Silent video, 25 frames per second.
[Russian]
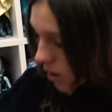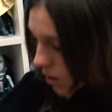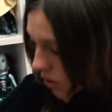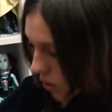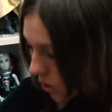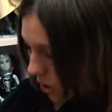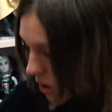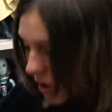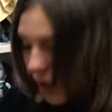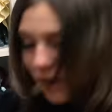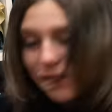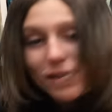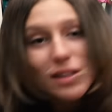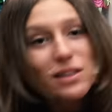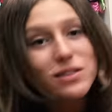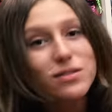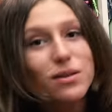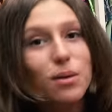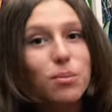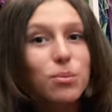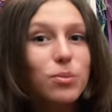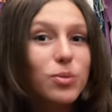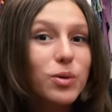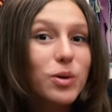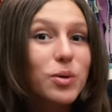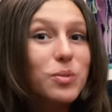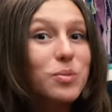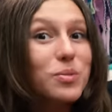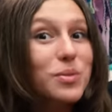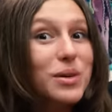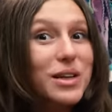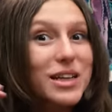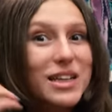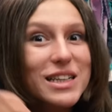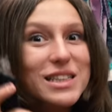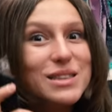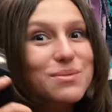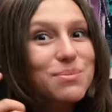Что ж, давайте с вами будем
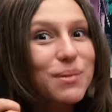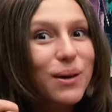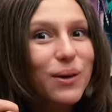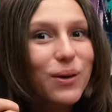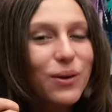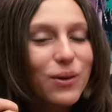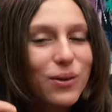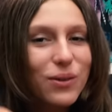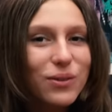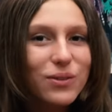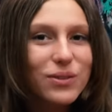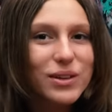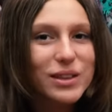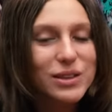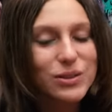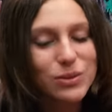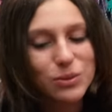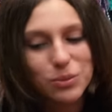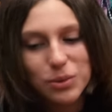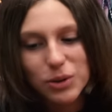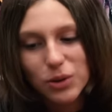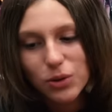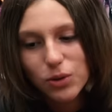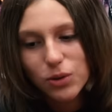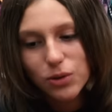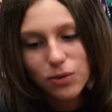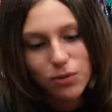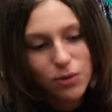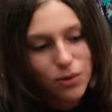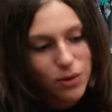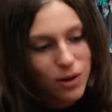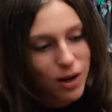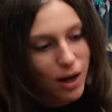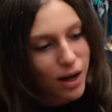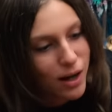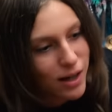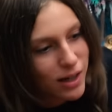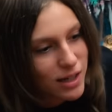распаковывать. У меня уже в
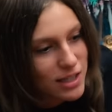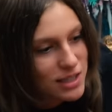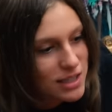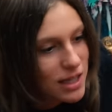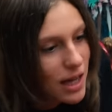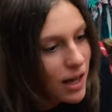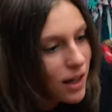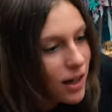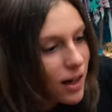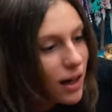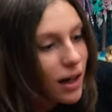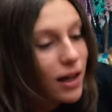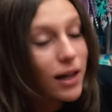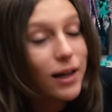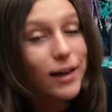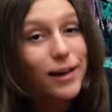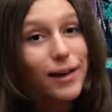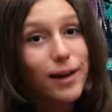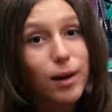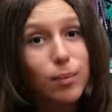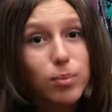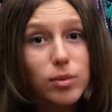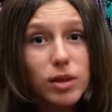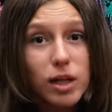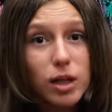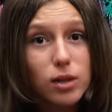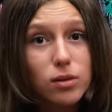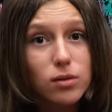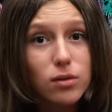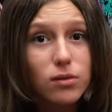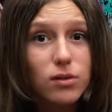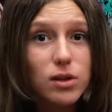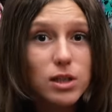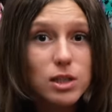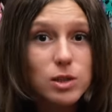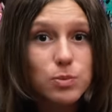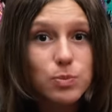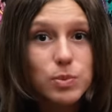руках резак, и я
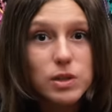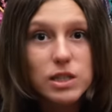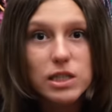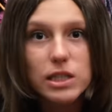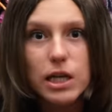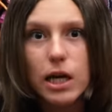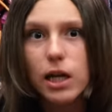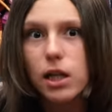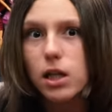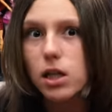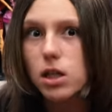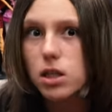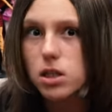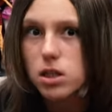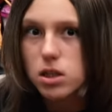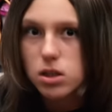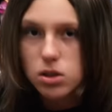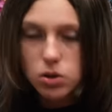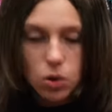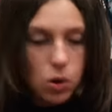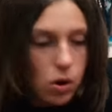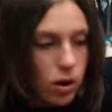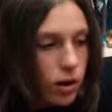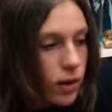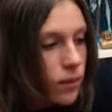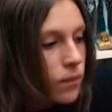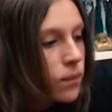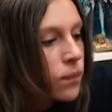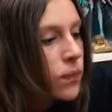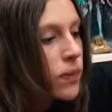подготовила специально стол